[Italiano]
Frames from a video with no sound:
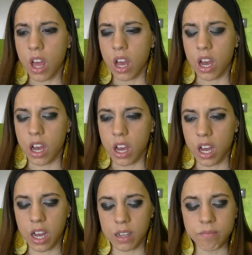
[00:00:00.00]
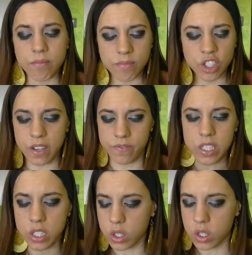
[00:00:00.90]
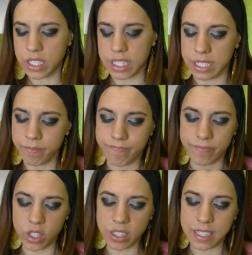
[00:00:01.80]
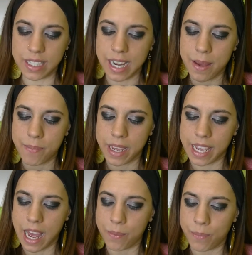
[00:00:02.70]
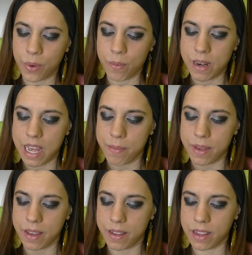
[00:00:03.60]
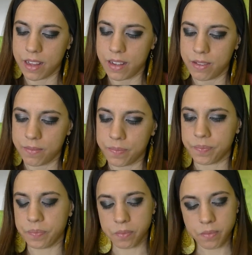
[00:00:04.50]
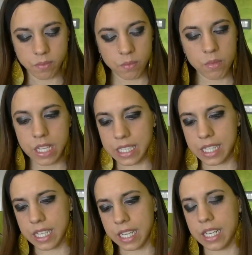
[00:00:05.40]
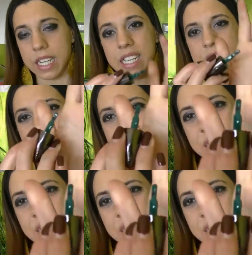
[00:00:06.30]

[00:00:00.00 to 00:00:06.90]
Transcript: Uh, cioè, visto così, non si direbbe che ha problemi di, uh,